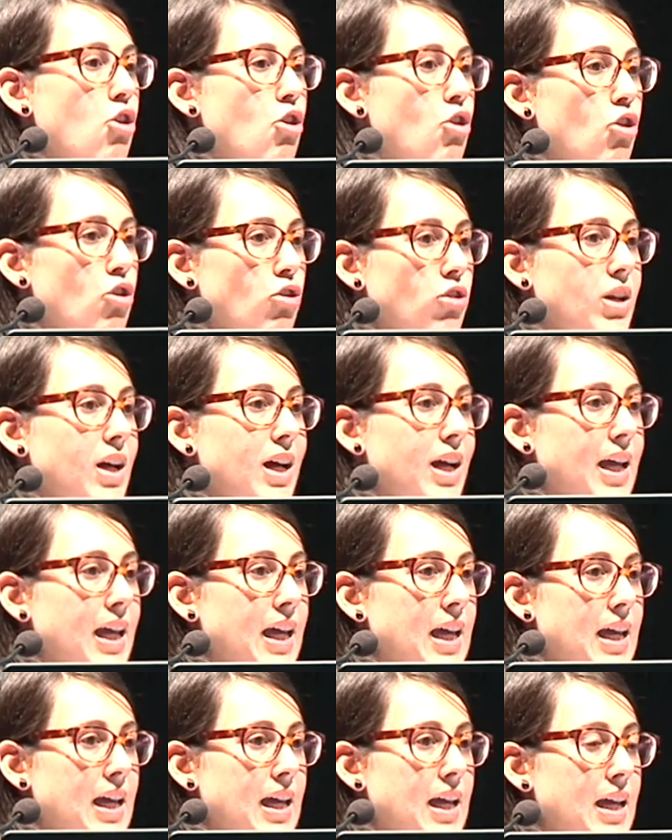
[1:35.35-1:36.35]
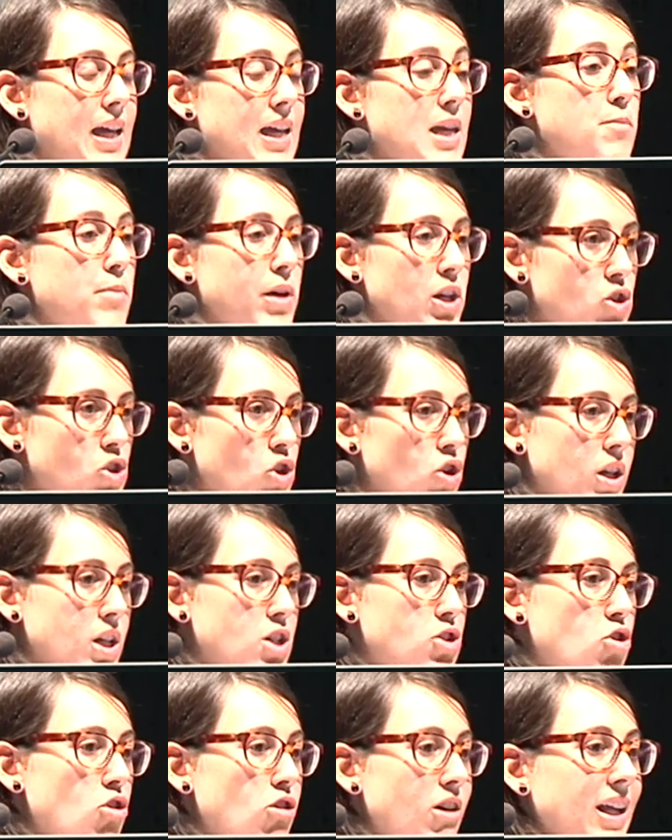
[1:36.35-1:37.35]
con eh,
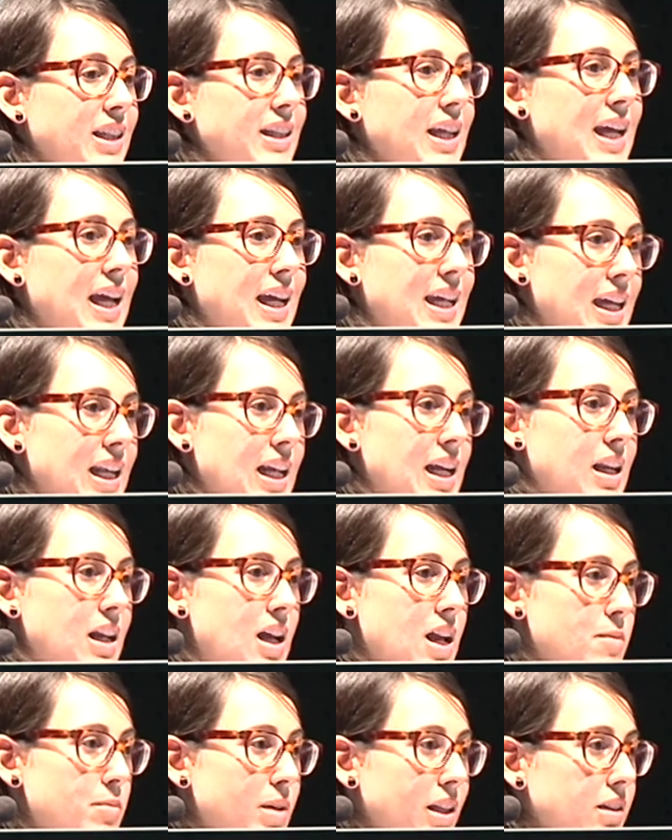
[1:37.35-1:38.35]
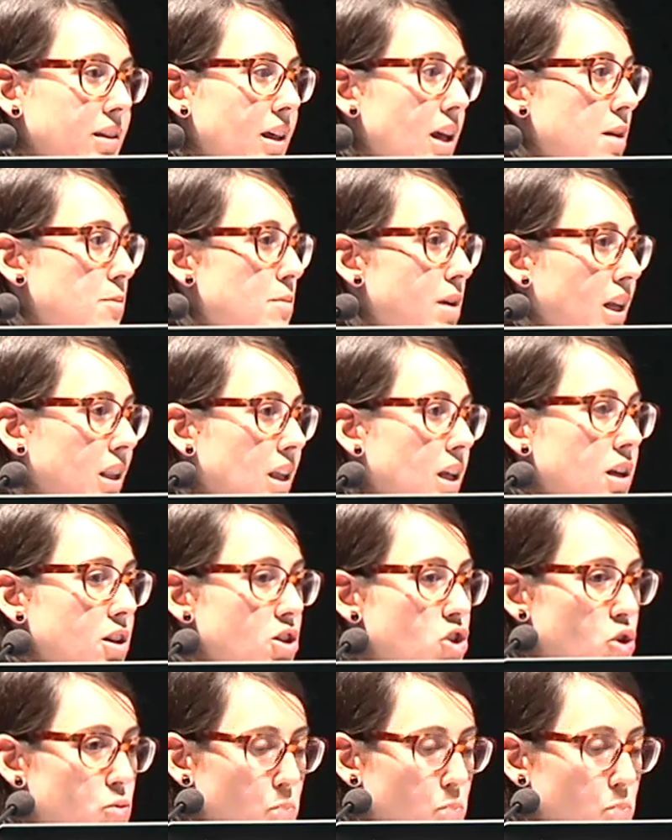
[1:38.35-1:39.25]
inversores, con gente que quiera realmente invertir en esos